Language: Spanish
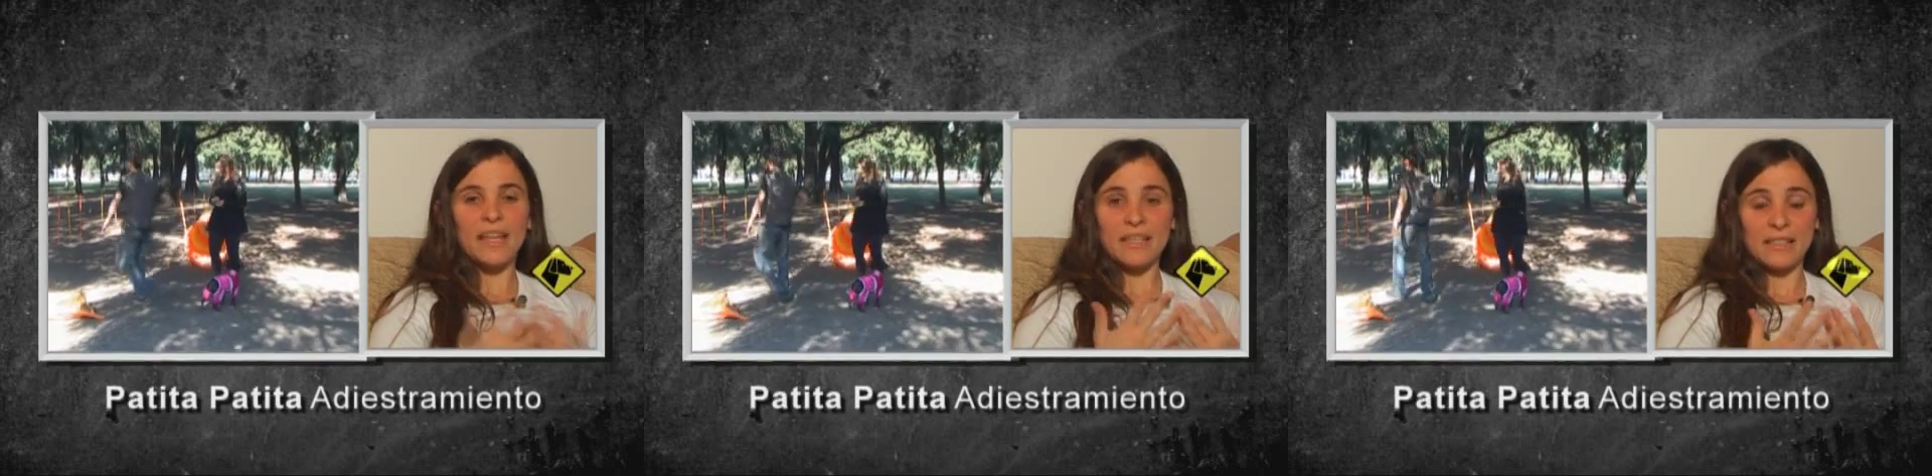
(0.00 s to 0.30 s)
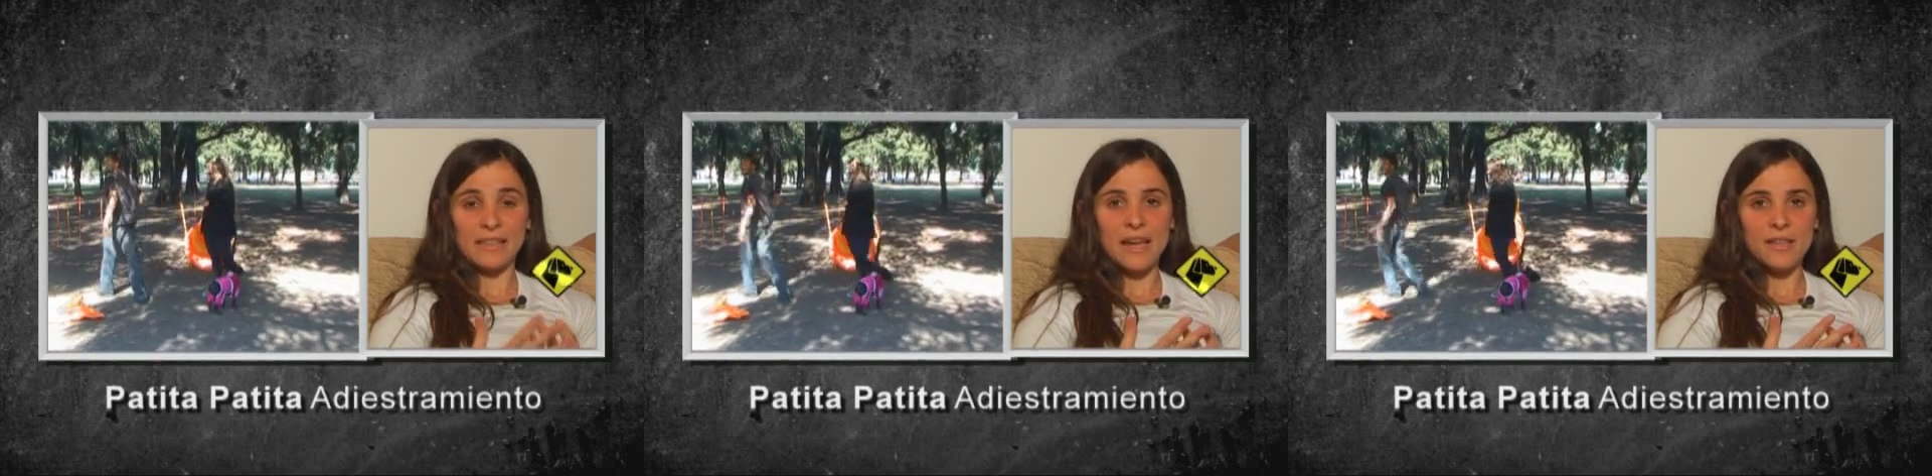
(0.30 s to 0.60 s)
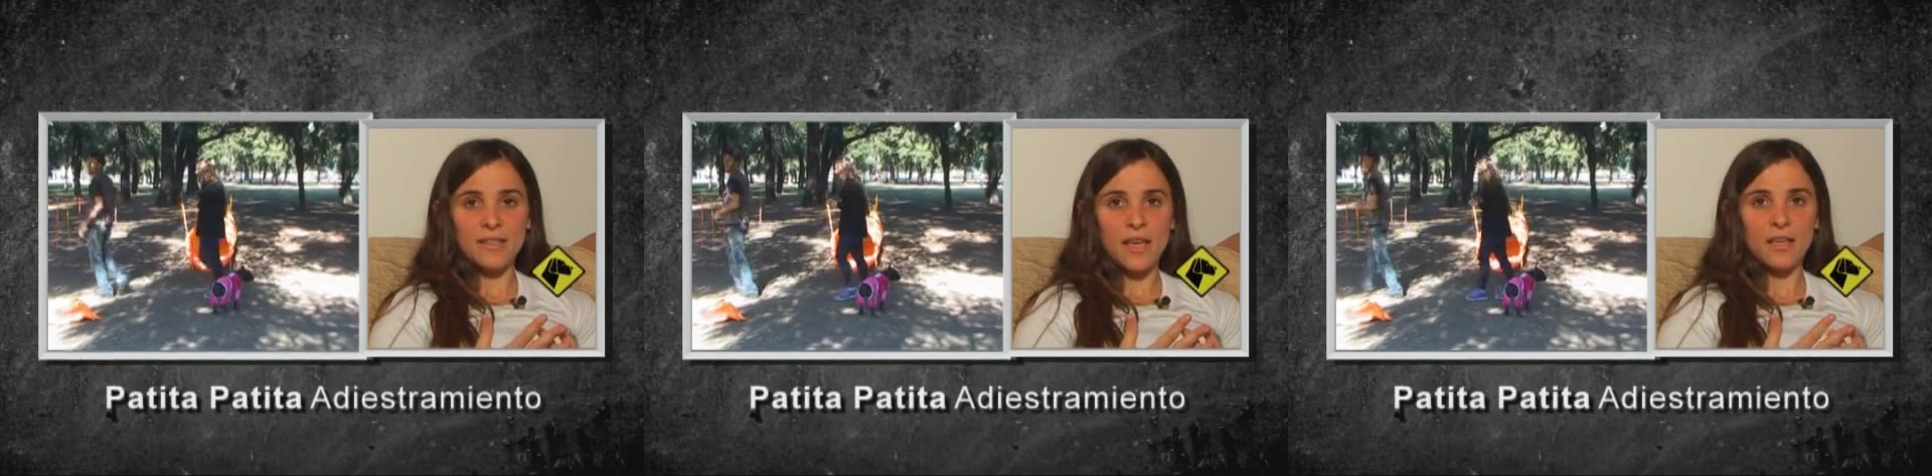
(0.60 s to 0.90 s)

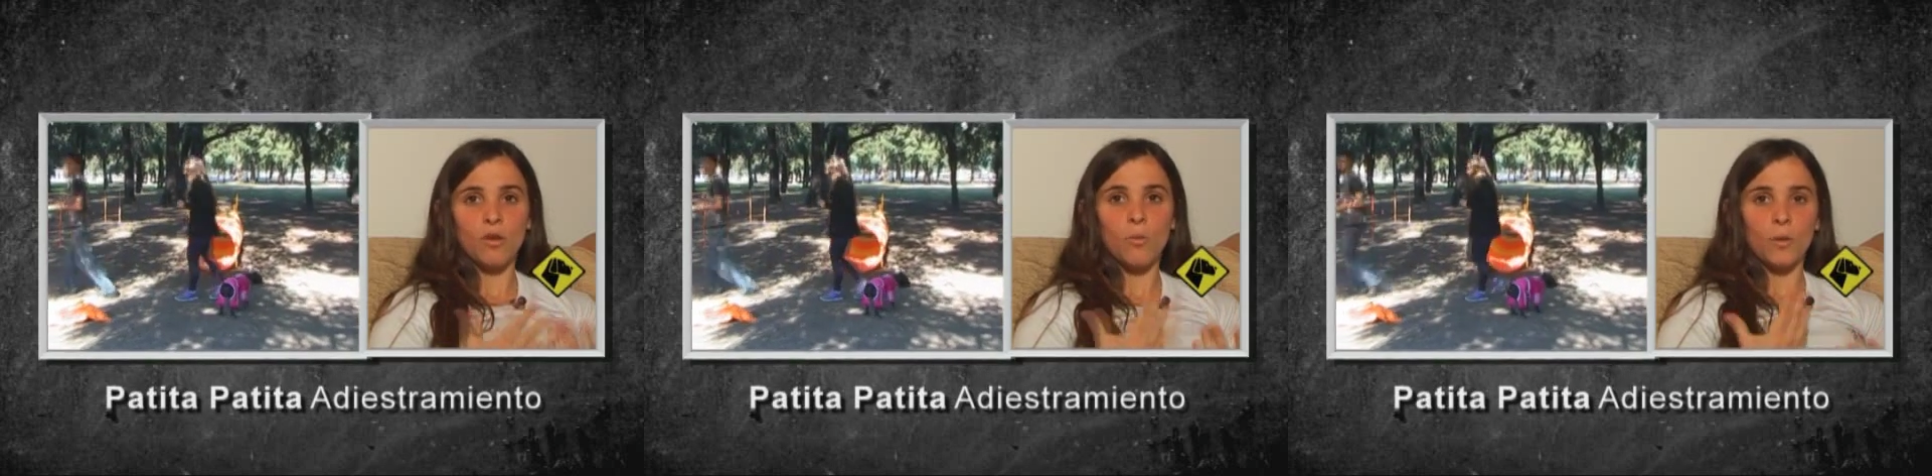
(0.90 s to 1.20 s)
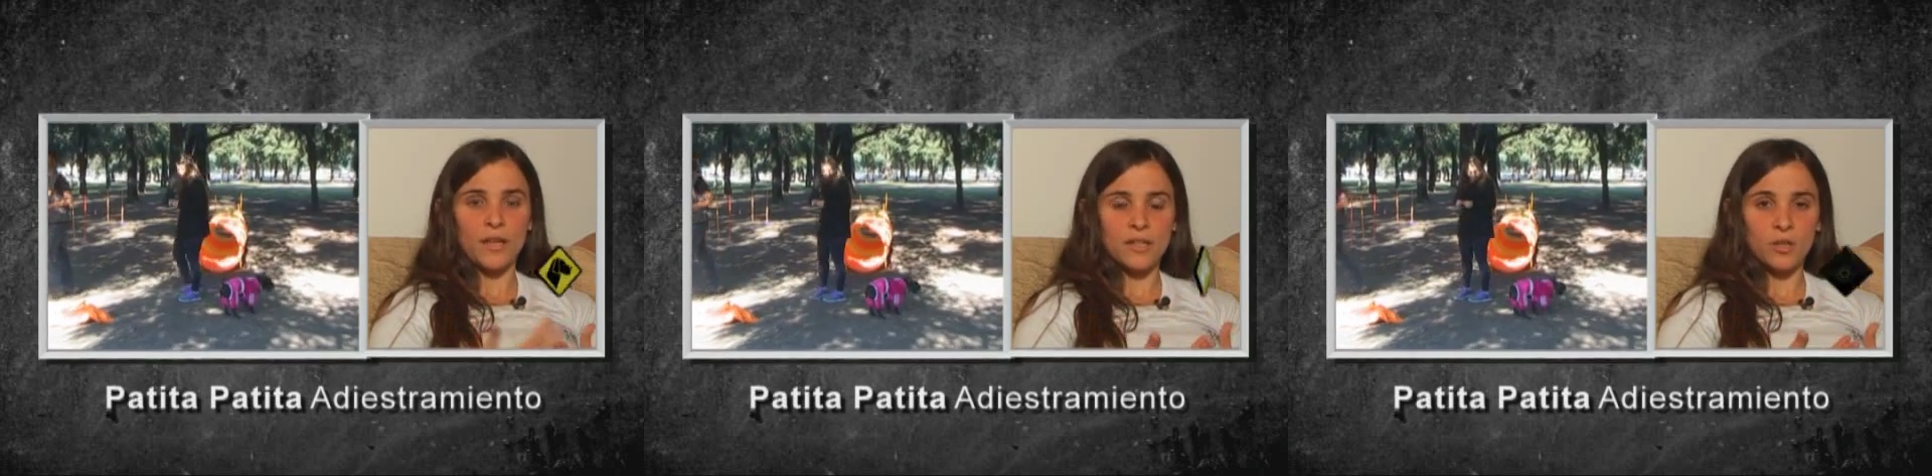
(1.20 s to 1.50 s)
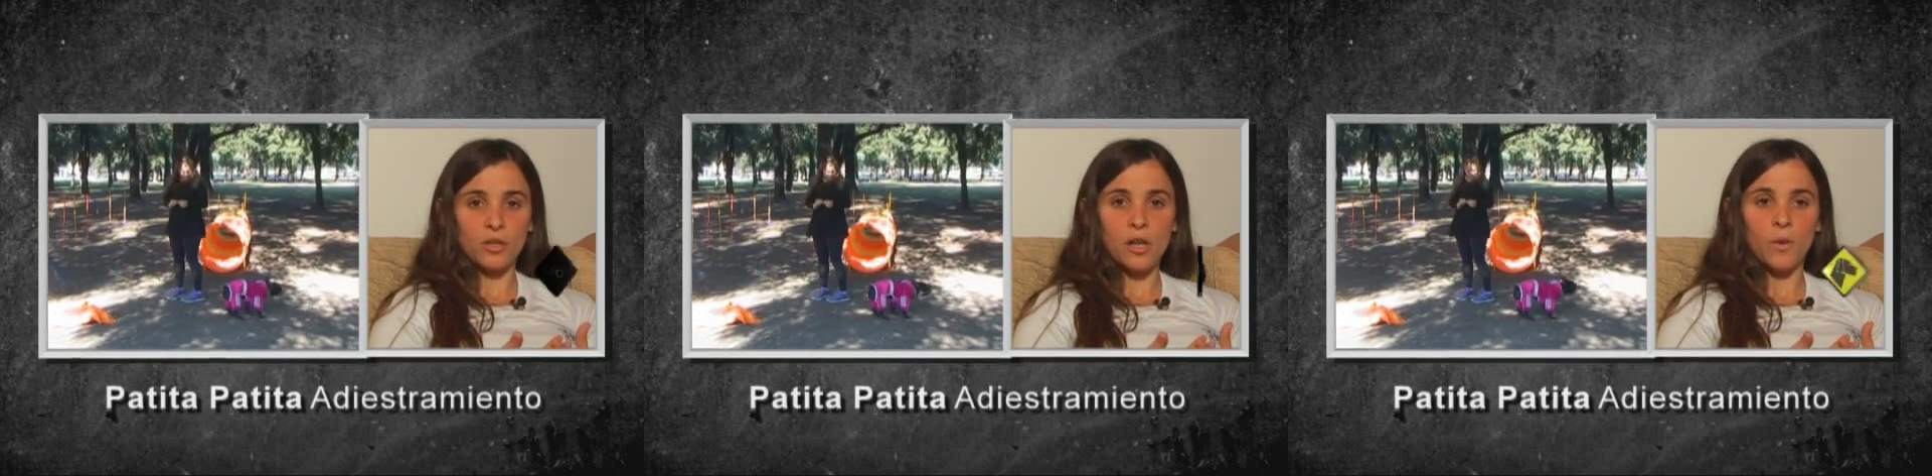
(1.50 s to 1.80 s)
ejercitarse y
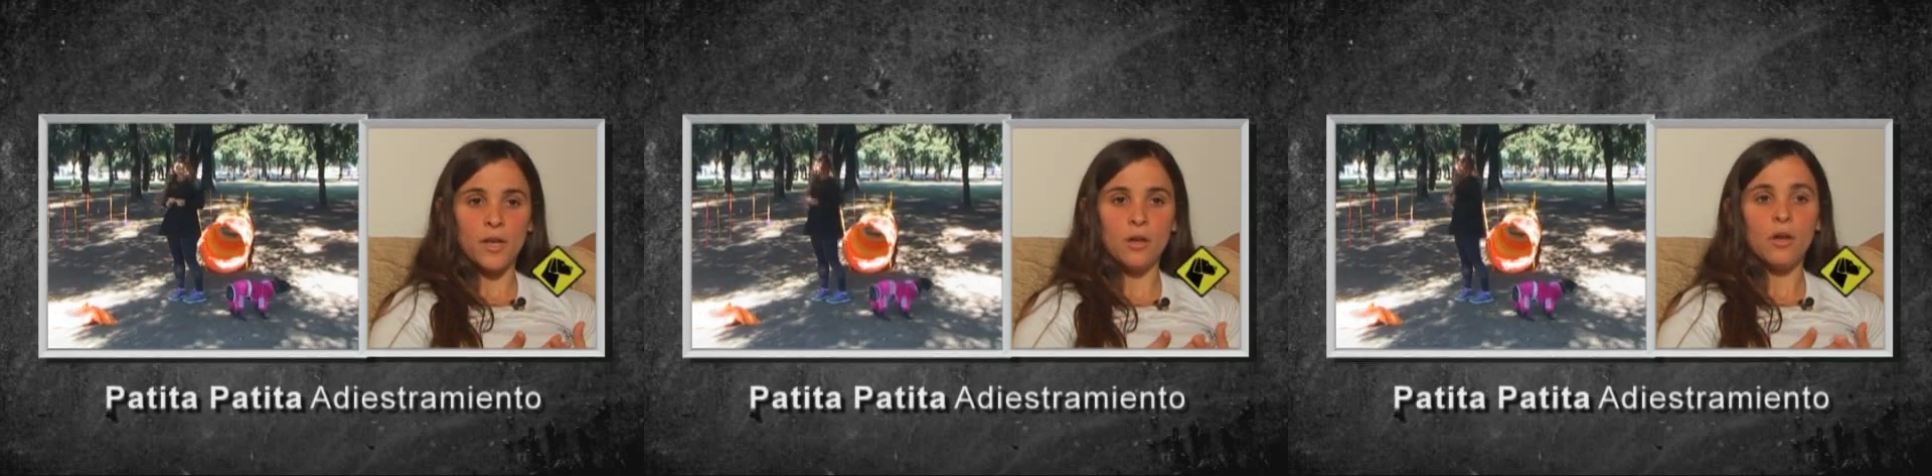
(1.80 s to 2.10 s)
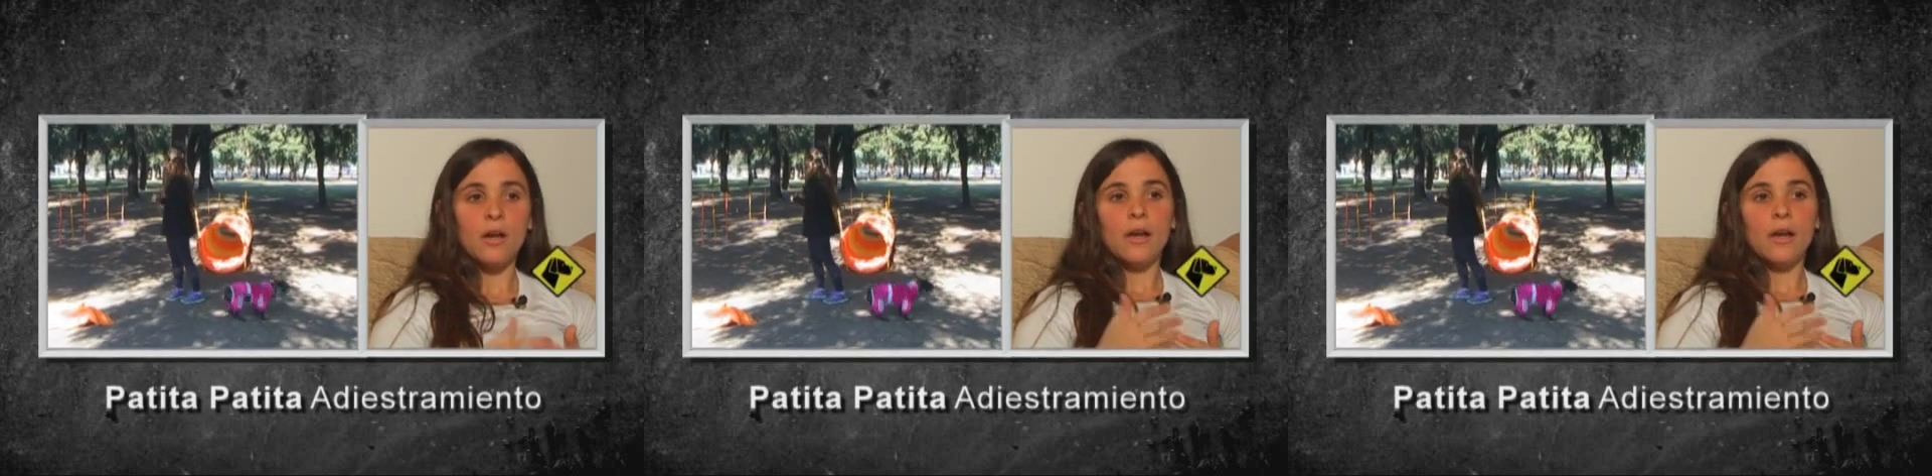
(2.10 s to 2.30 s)
comunicarse con el dueño